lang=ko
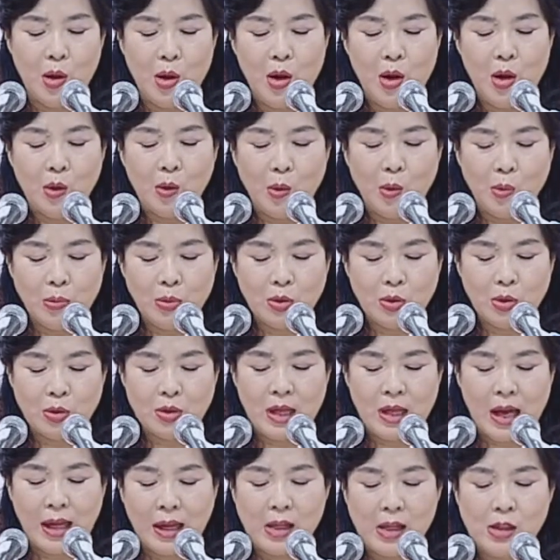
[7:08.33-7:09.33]
공부도
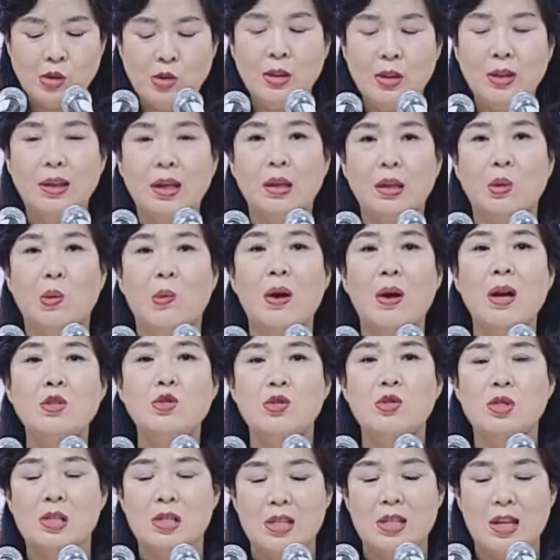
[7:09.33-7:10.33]
잘할 수 있게
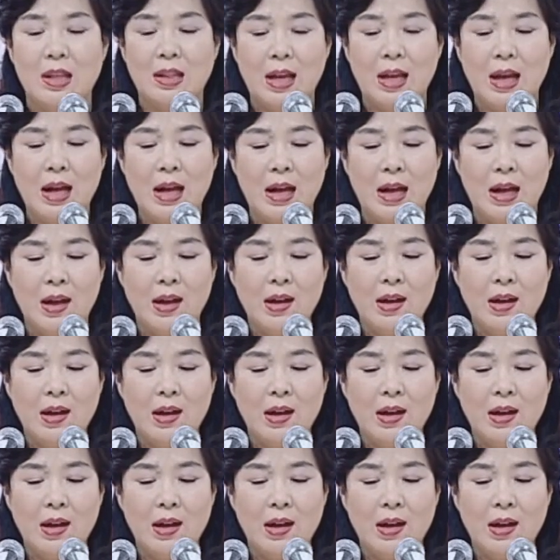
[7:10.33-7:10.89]
도와주시잖아.